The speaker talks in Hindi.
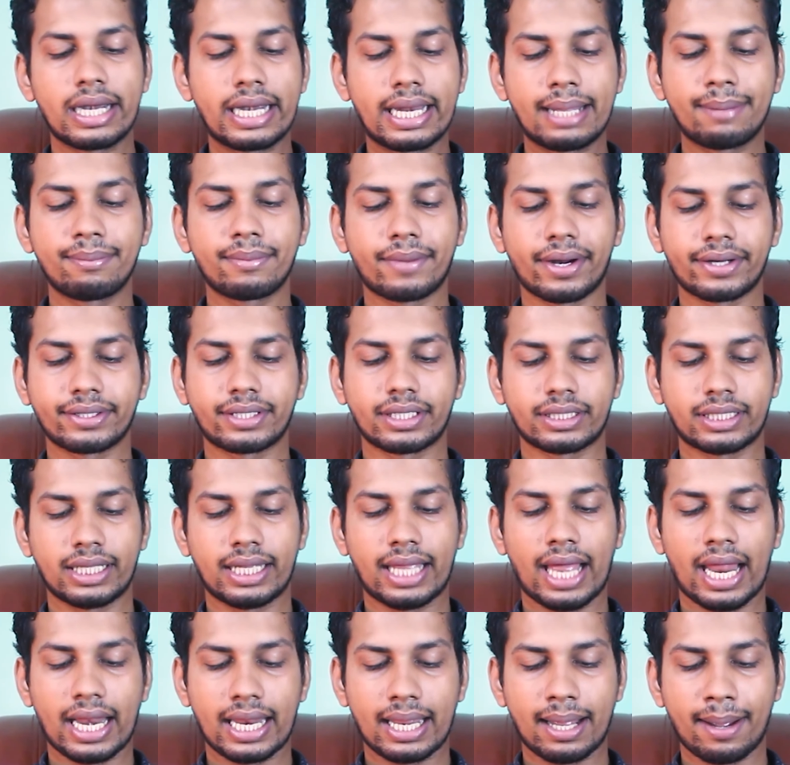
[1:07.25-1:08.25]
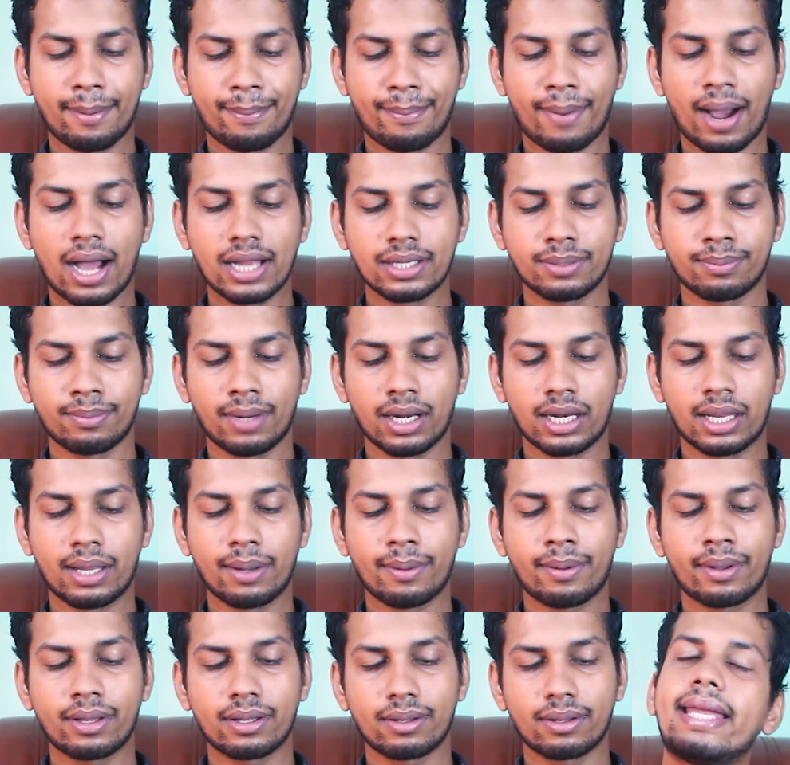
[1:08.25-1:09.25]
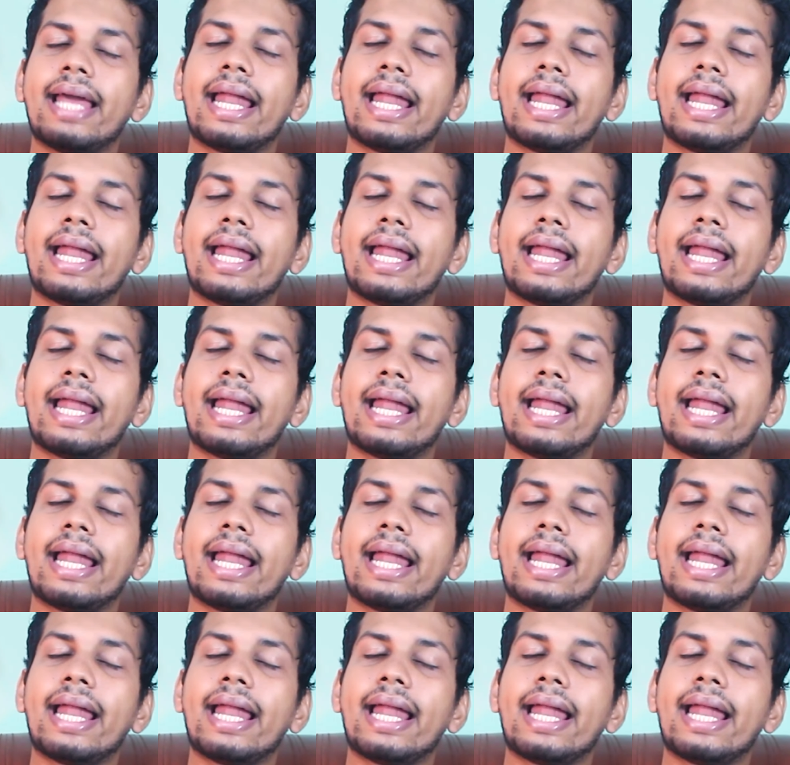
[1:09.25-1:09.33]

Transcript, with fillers: रिडीम कर सकते हैं यानी कि पाँच मल्कि